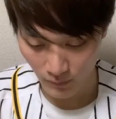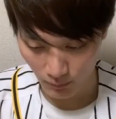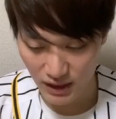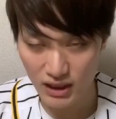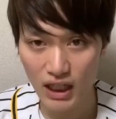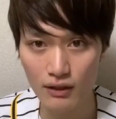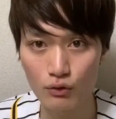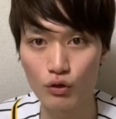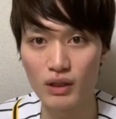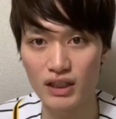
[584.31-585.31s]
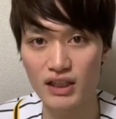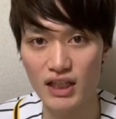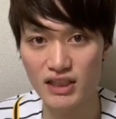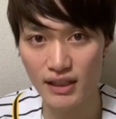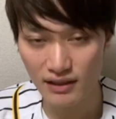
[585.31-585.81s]
まあ次回の登板期
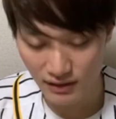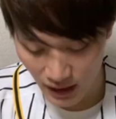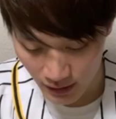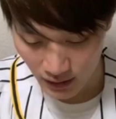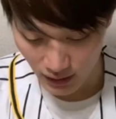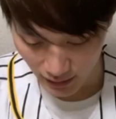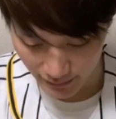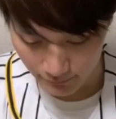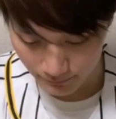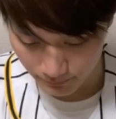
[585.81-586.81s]
待したいですね。はい。